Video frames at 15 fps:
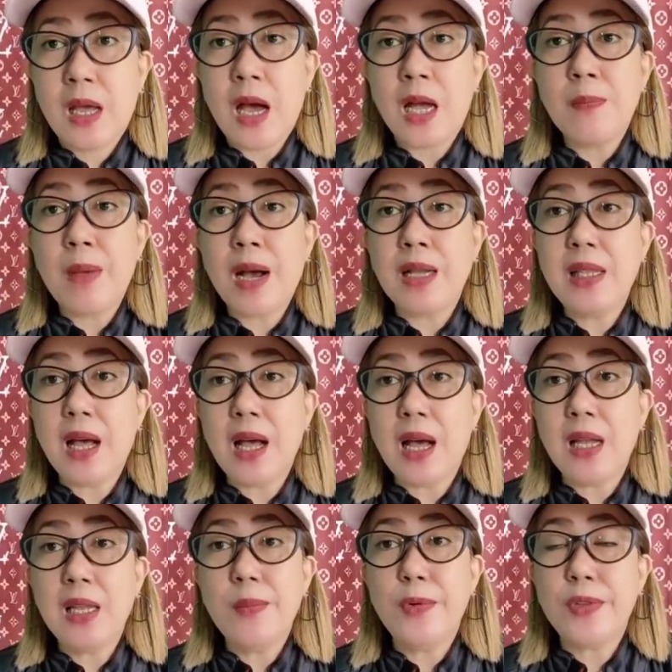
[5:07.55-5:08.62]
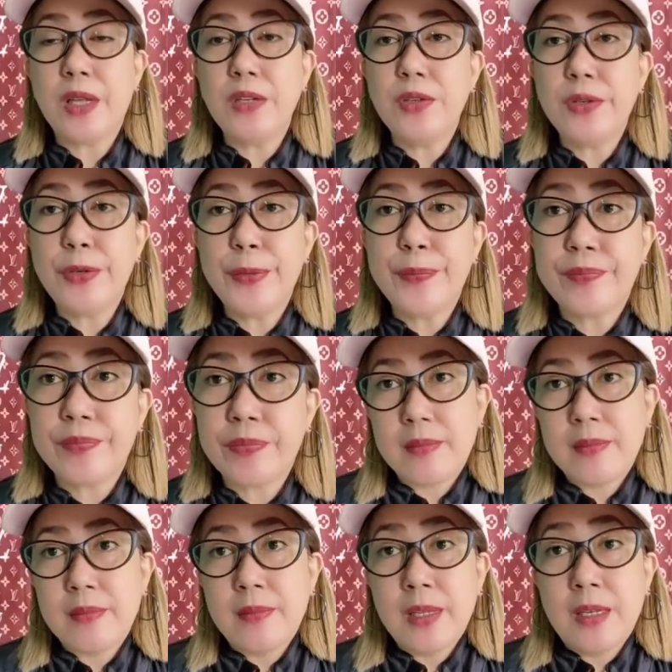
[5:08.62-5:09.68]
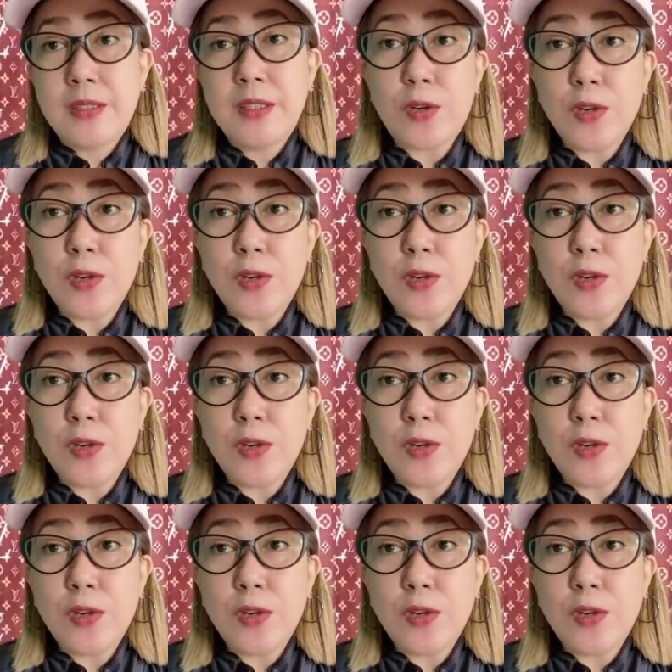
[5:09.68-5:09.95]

At baka nakakalimutan nyo. Si